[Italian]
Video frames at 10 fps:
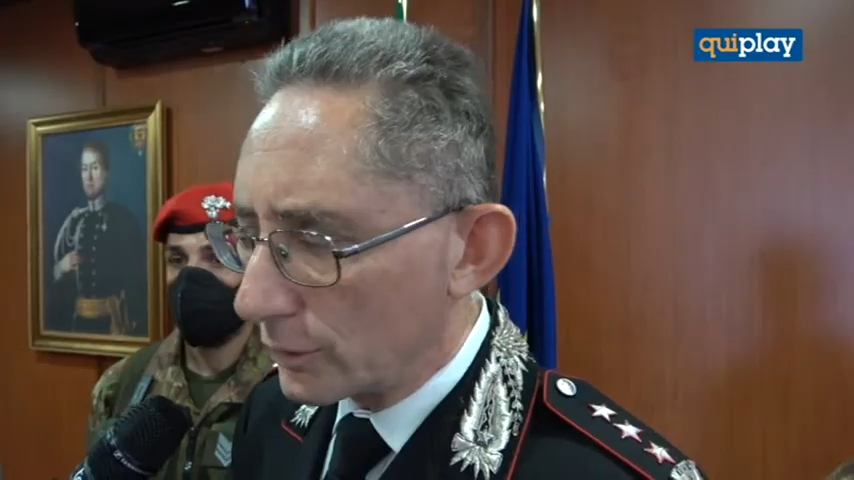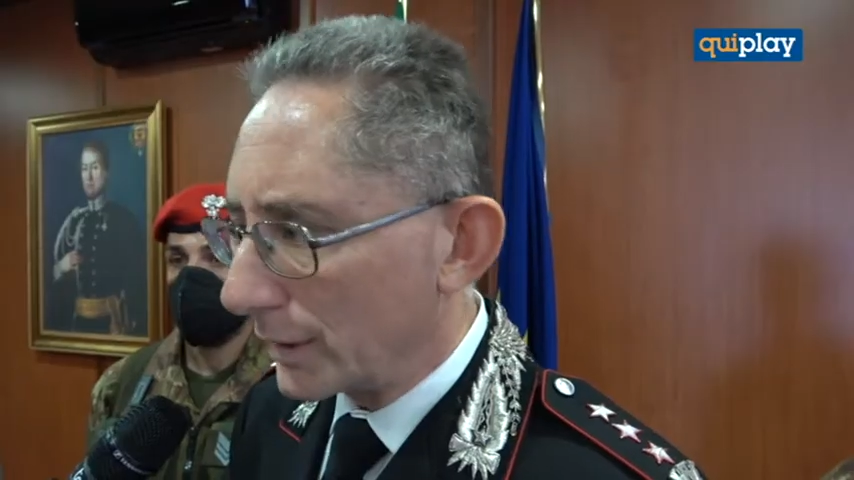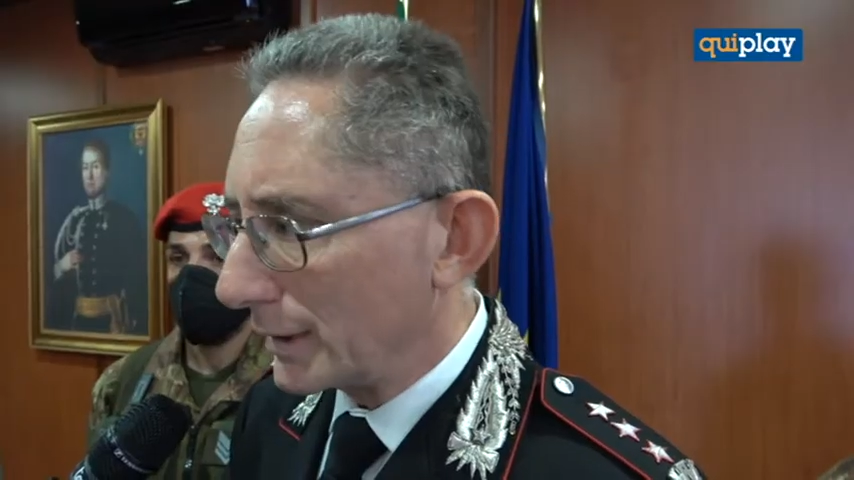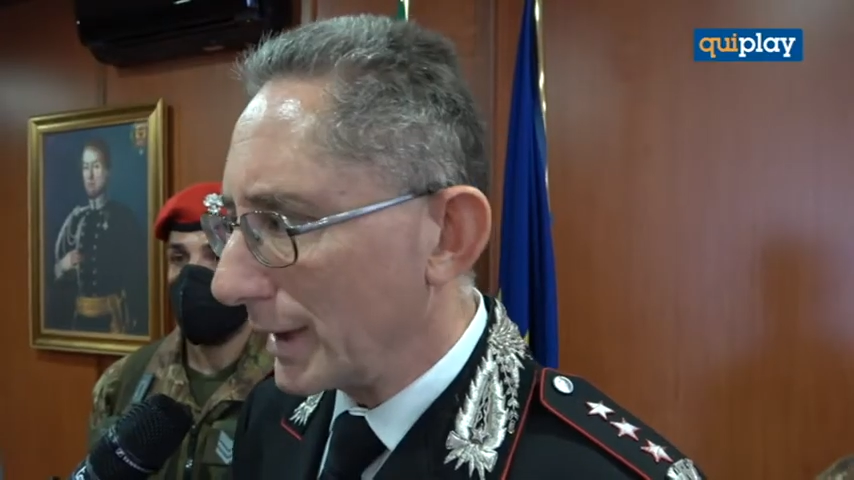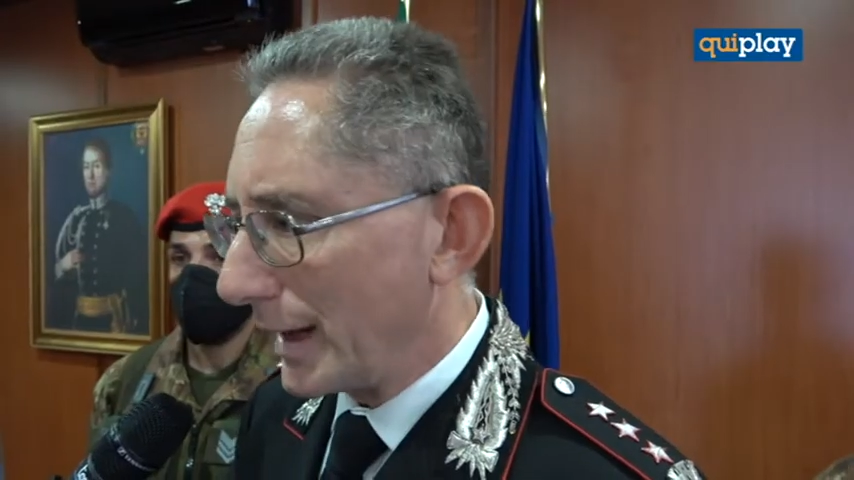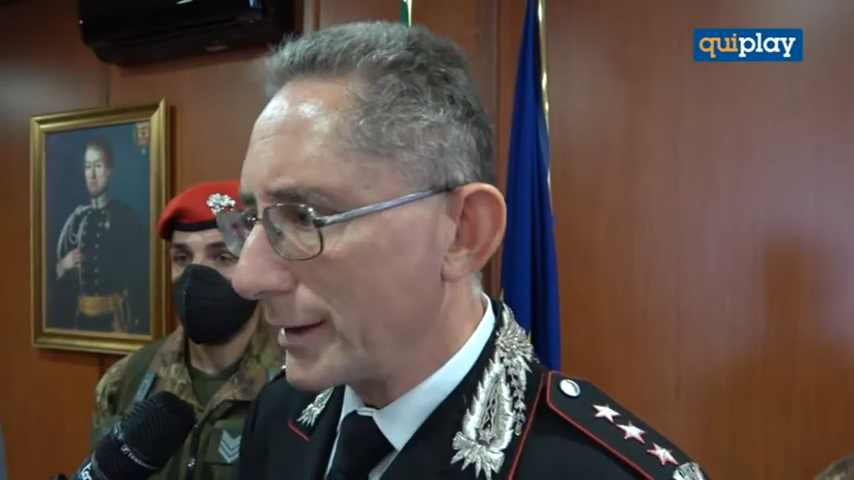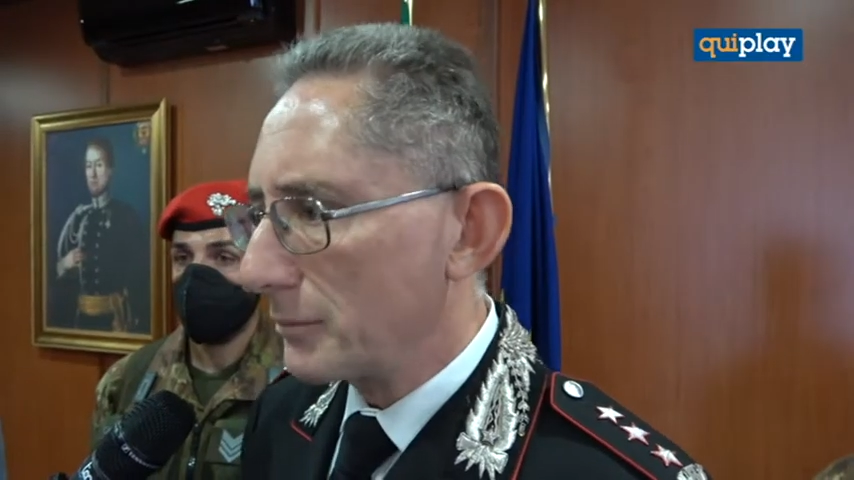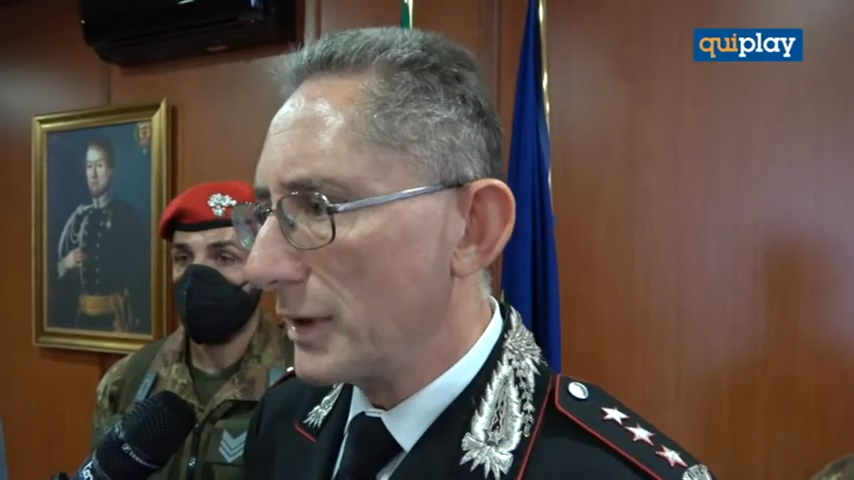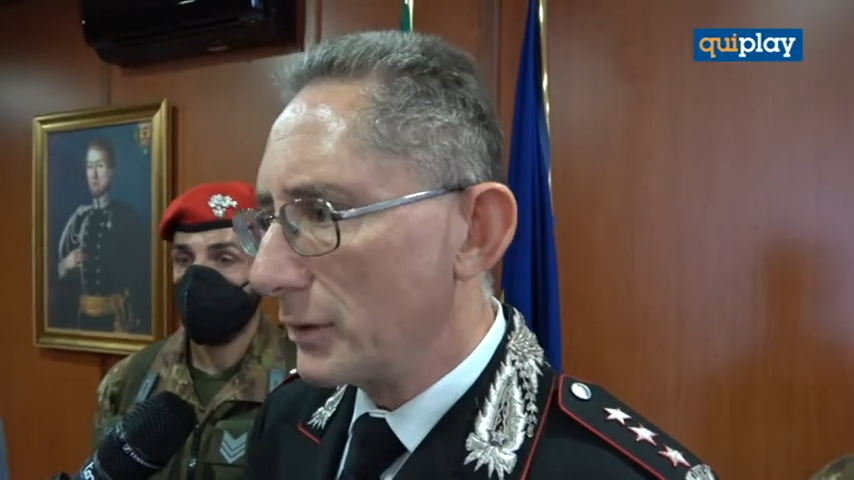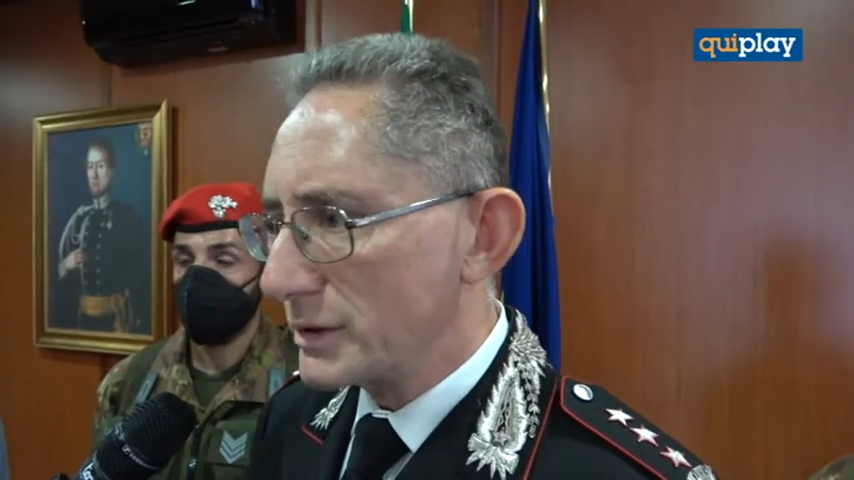riguarda
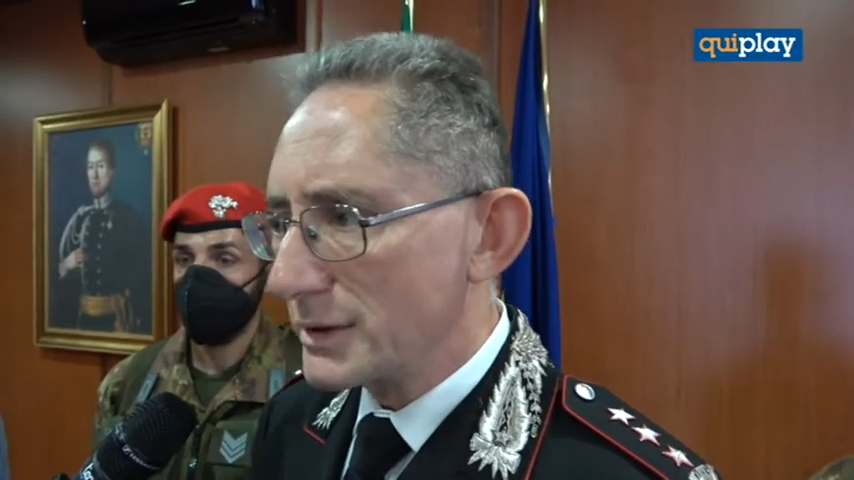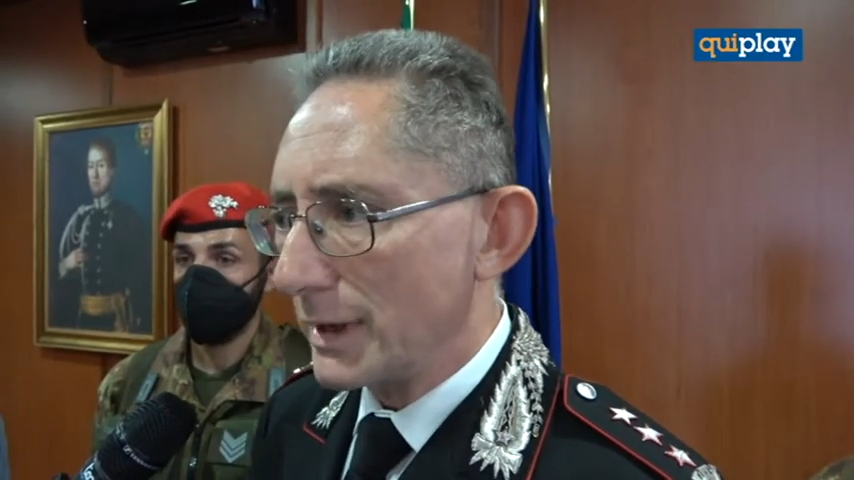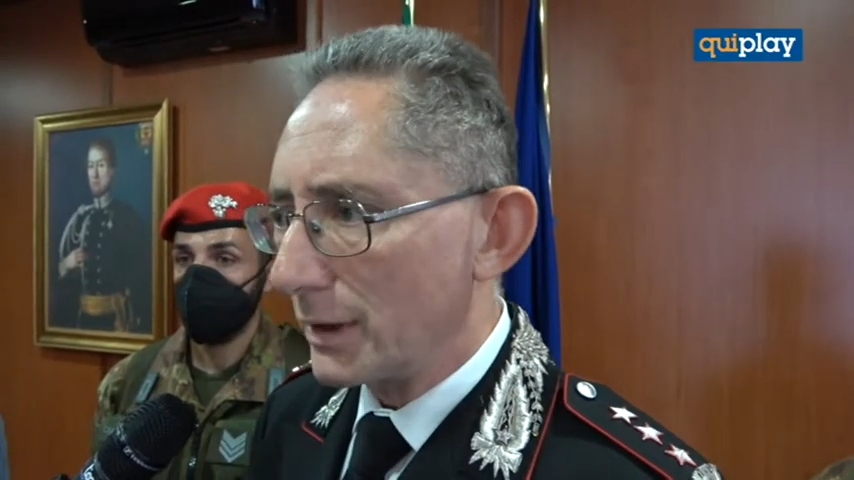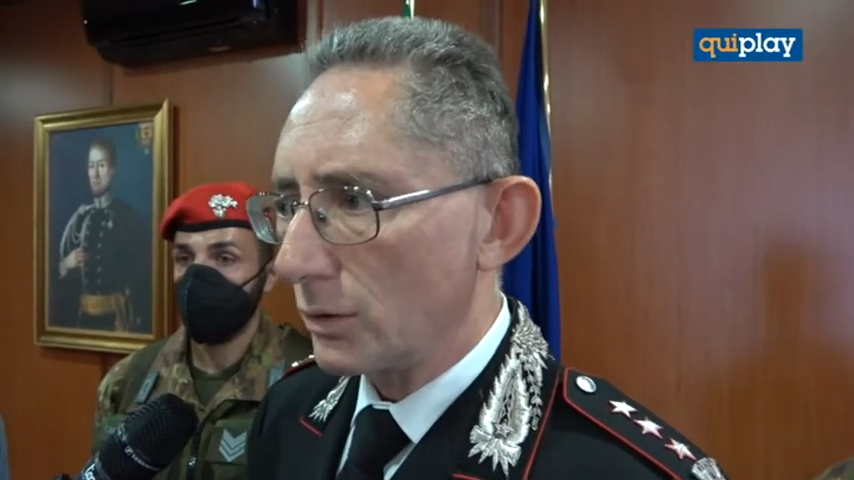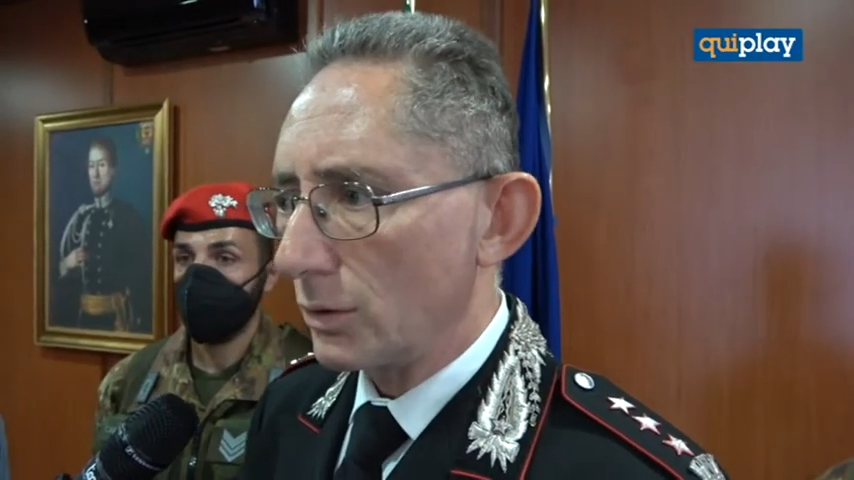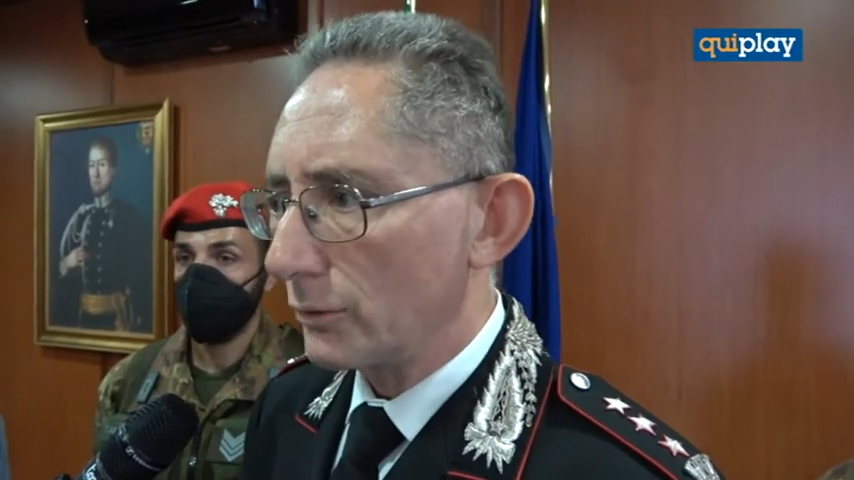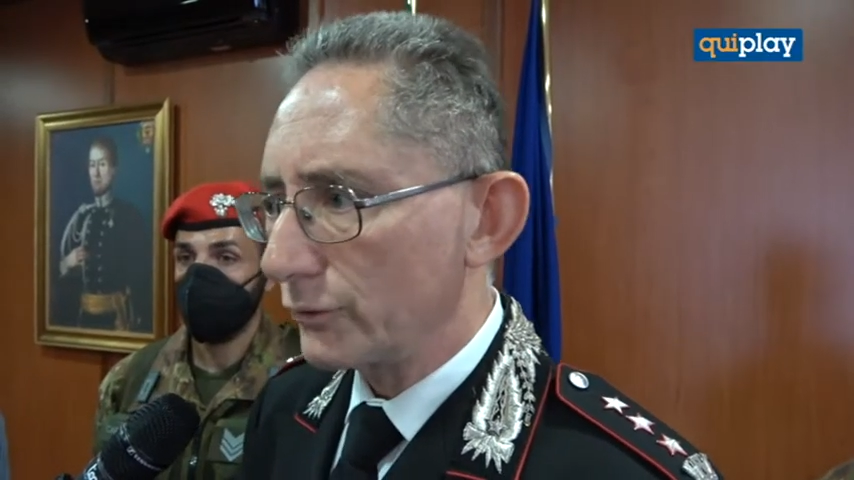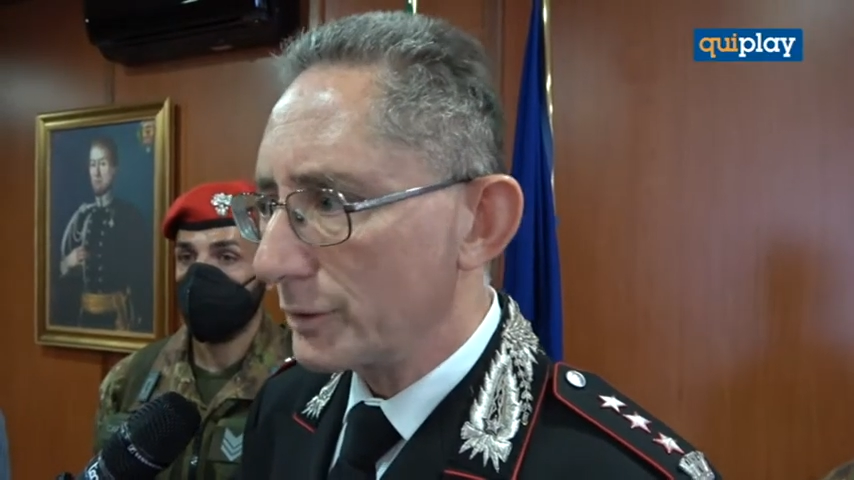l'Arma, quest'anno